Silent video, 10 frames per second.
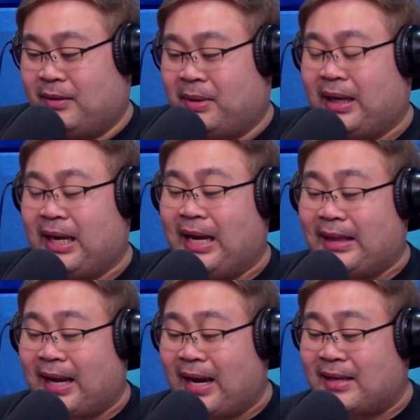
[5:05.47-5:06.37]

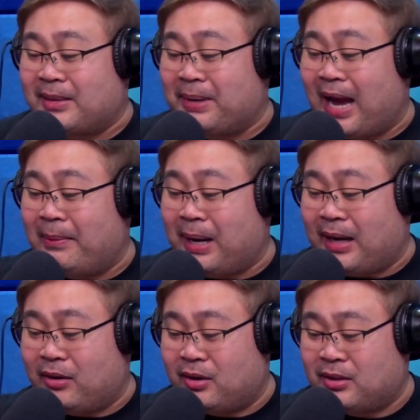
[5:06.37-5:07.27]
Mag-ingat ha, na, sa biyahe
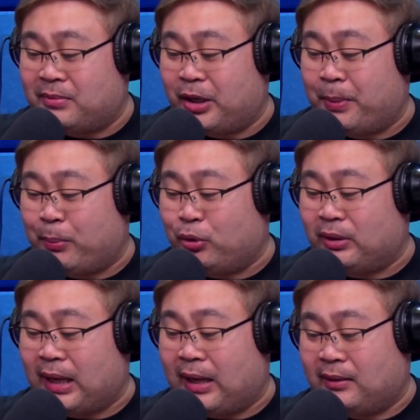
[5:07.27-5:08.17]
ba kayo? Saan ba kayo
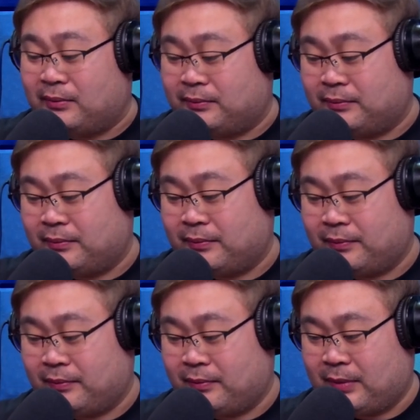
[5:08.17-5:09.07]
pupunta?
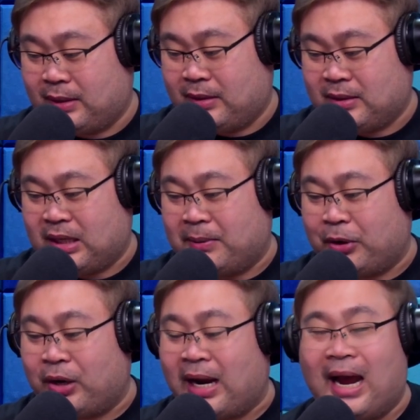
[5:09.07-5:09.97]
Saan
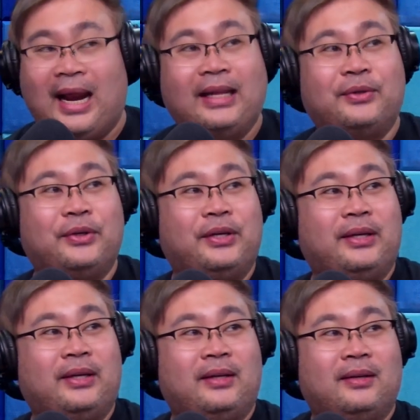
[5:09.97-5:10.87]
ano kayo gagala? Ito
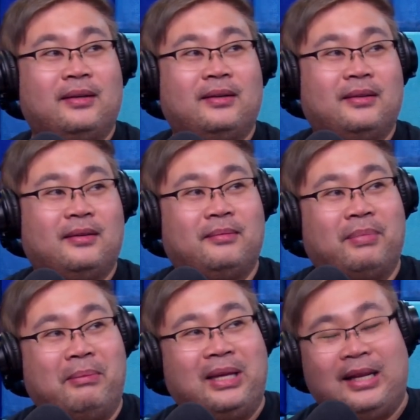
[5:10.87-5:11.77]
ay eh,
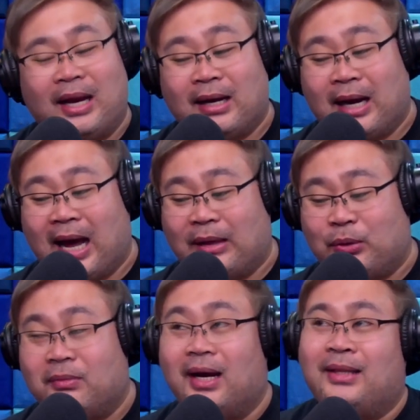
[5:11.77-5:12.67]
pamilyang
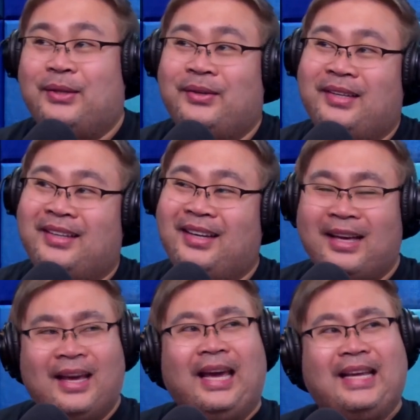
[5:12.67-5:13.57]
galatong mga...
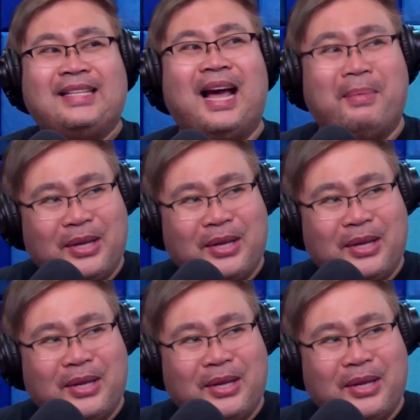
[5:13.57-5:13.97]
Isama